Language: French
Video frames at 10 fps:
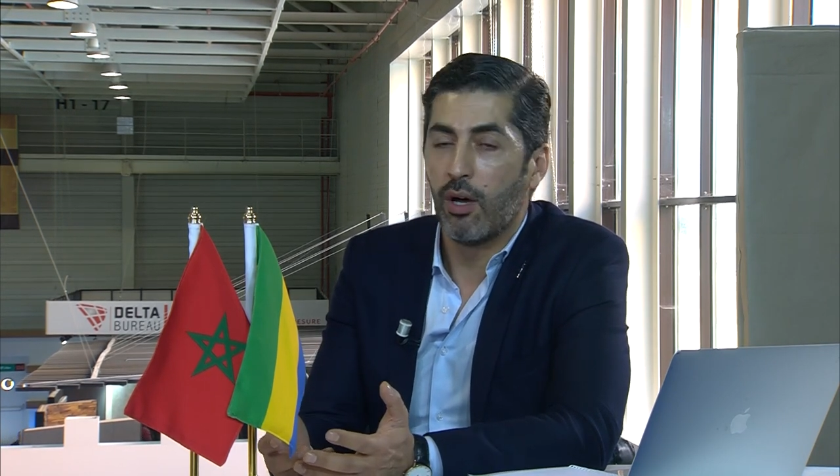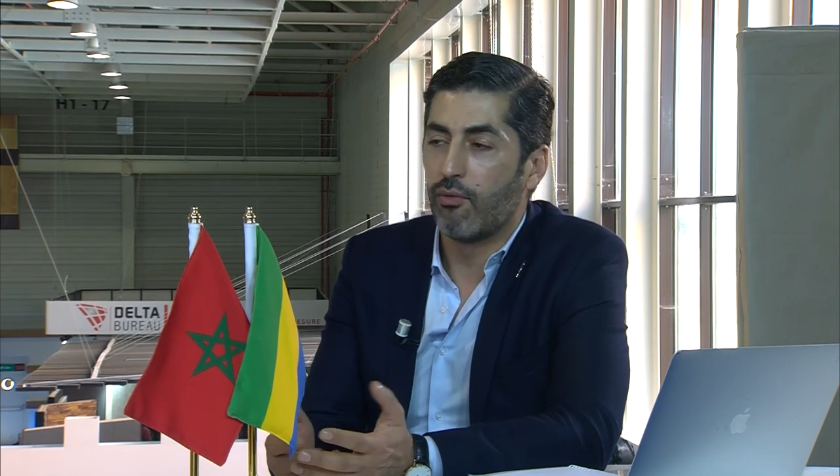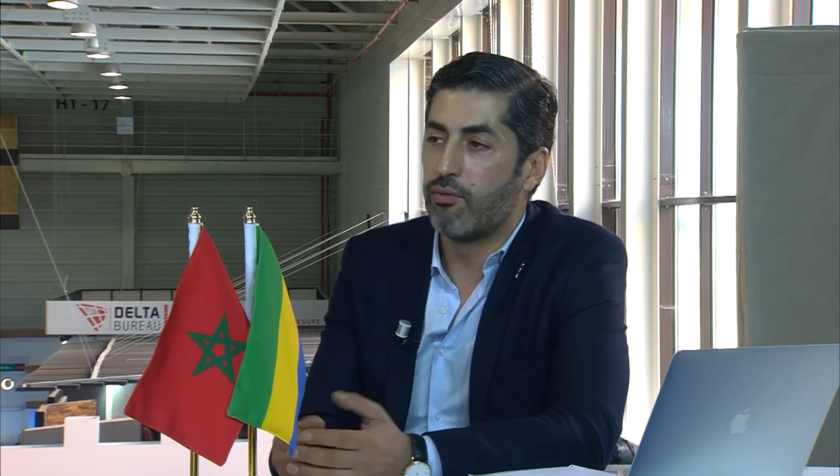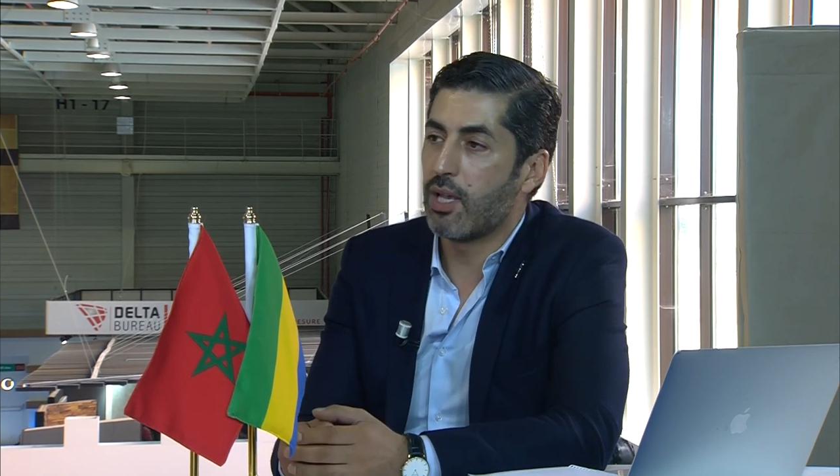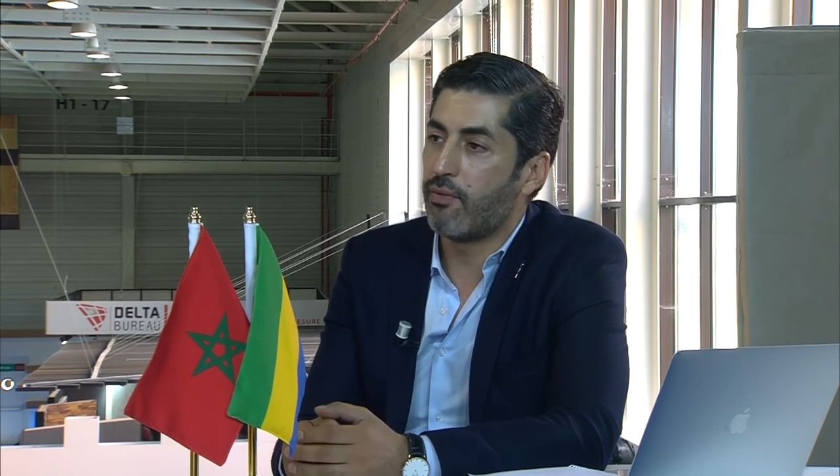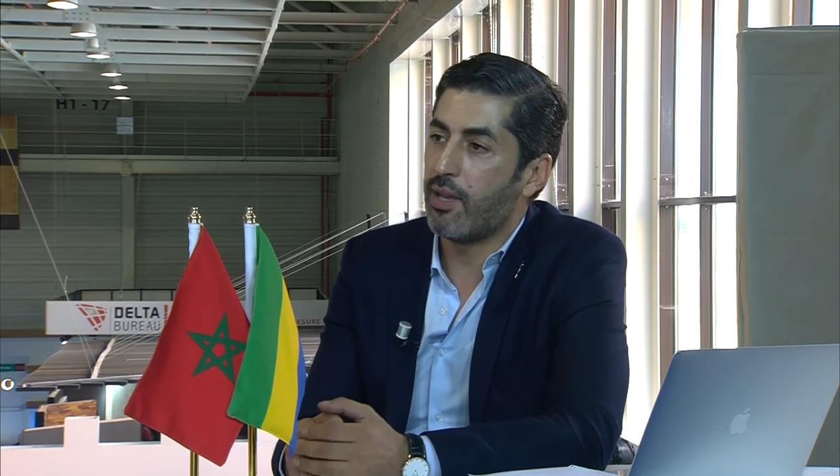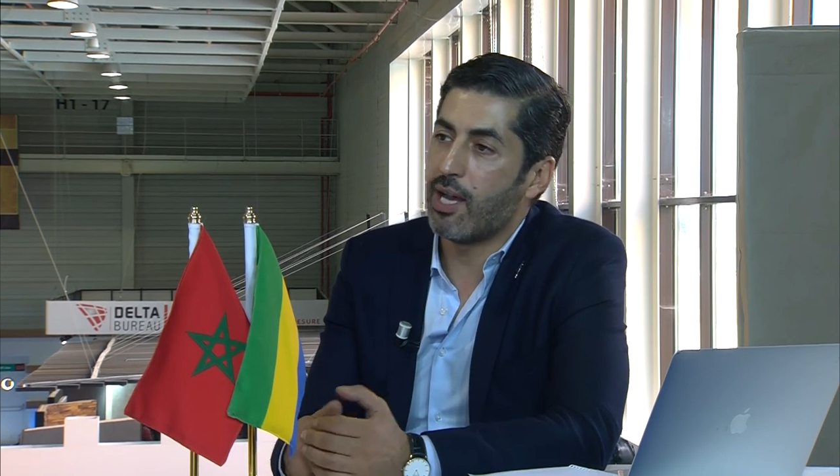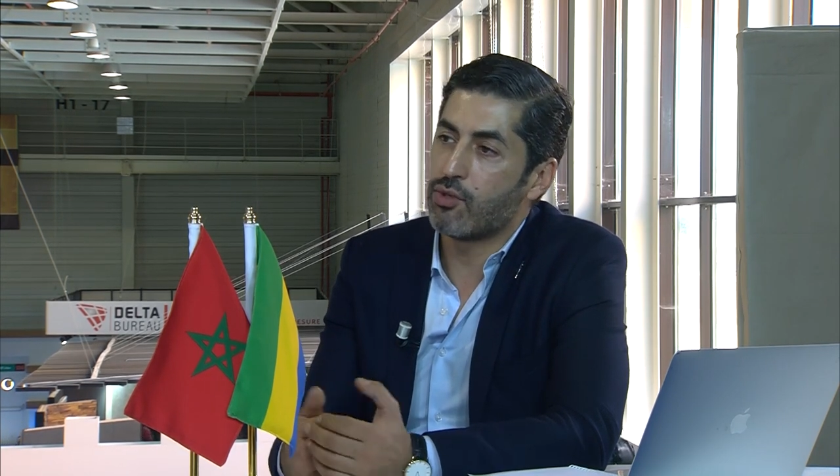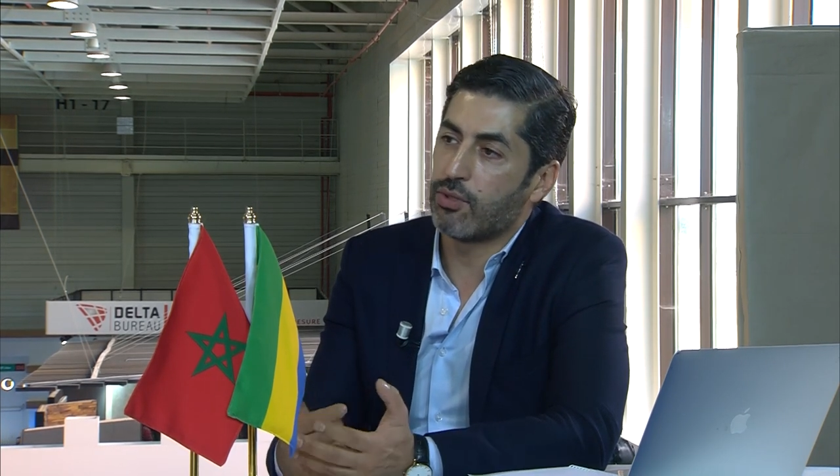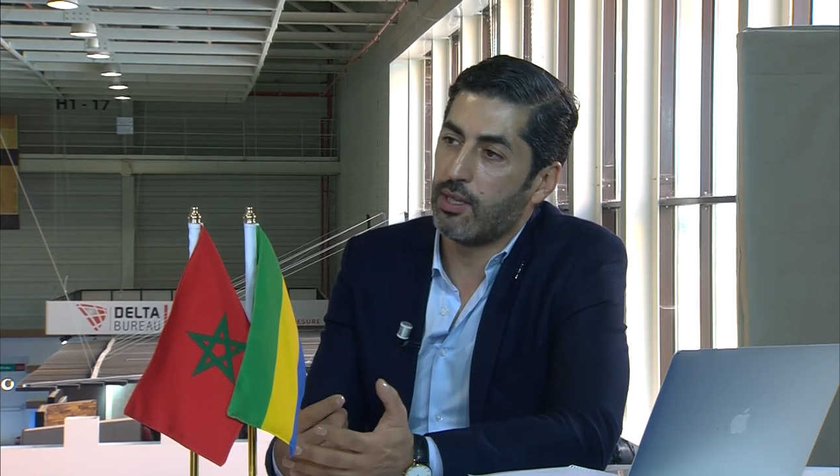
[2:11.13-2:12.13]
vous avez
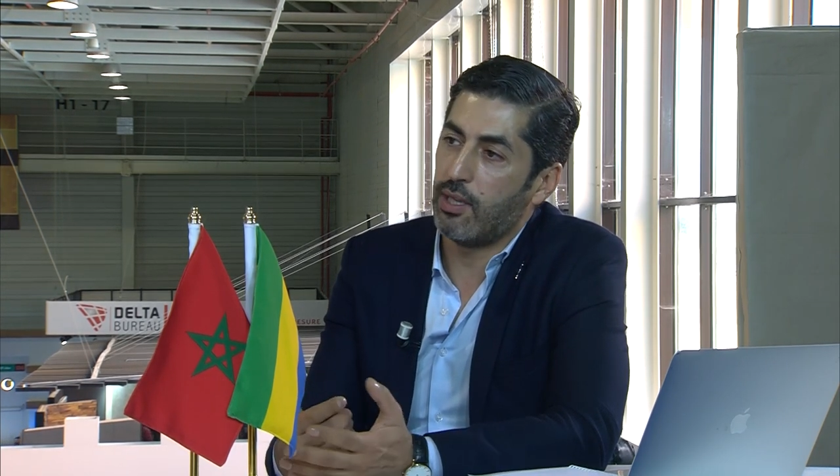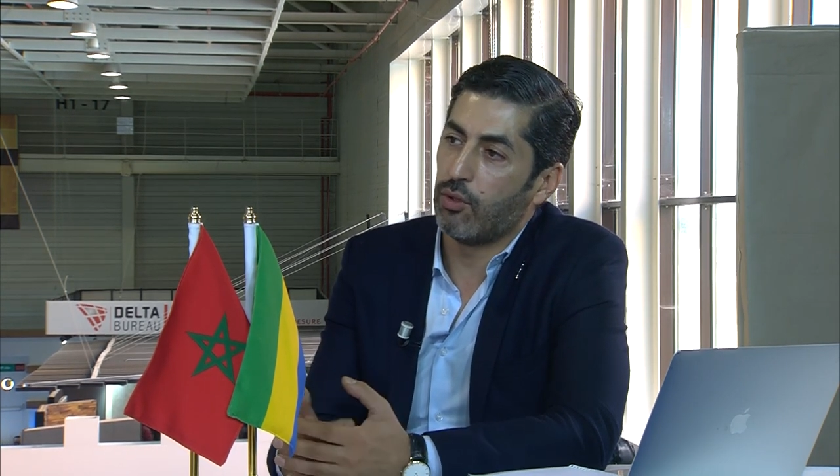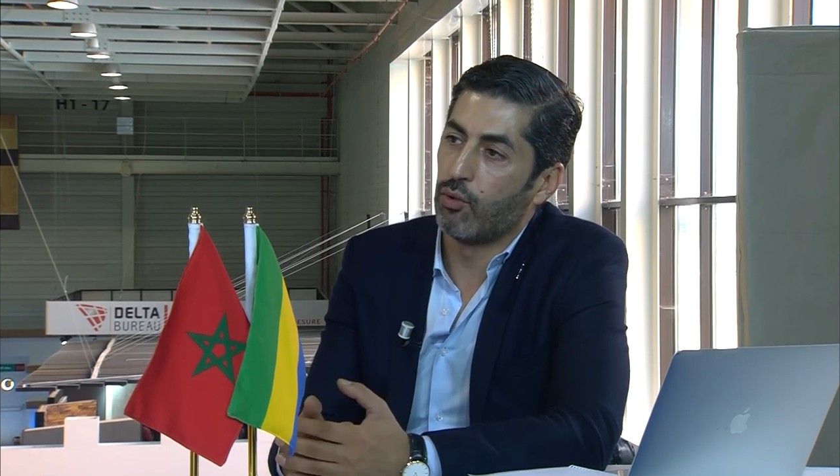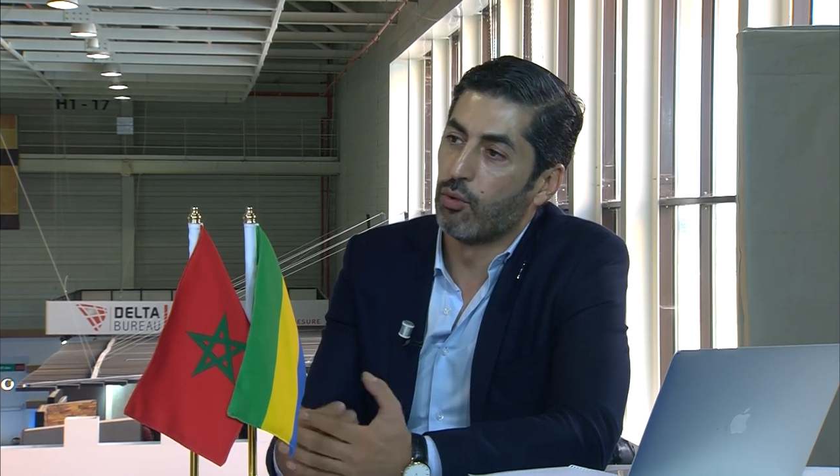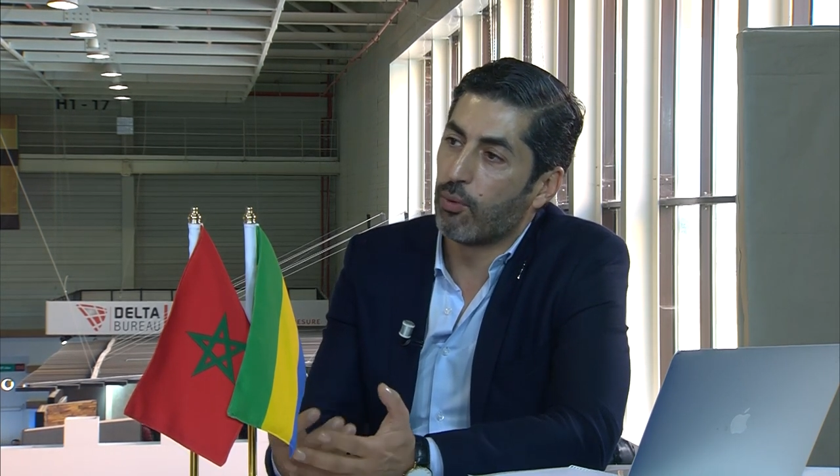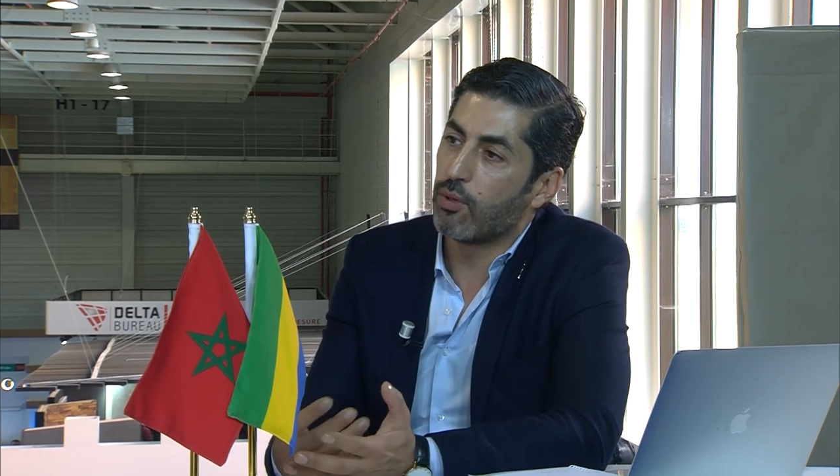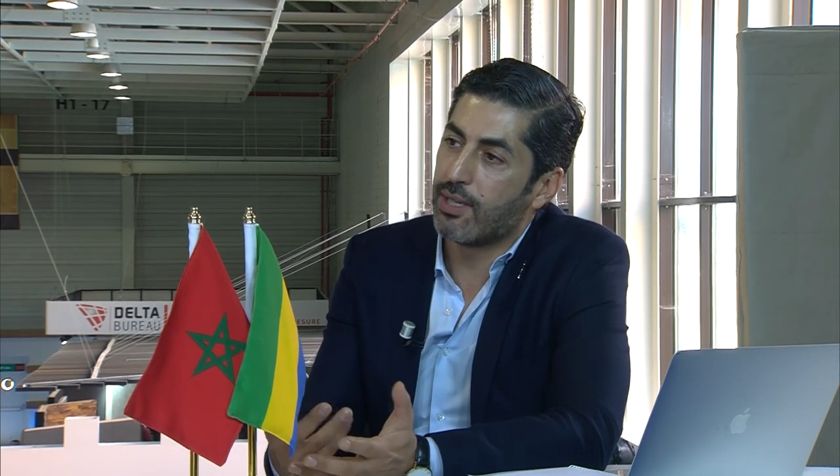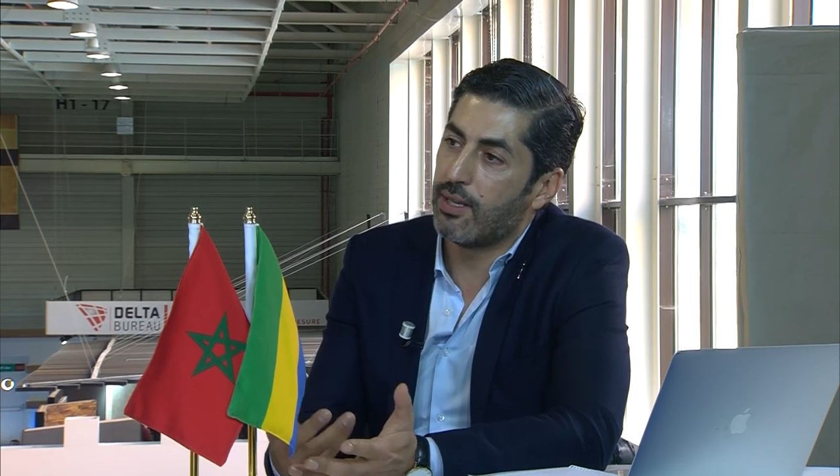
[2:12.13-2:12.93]
ajouté de nombreux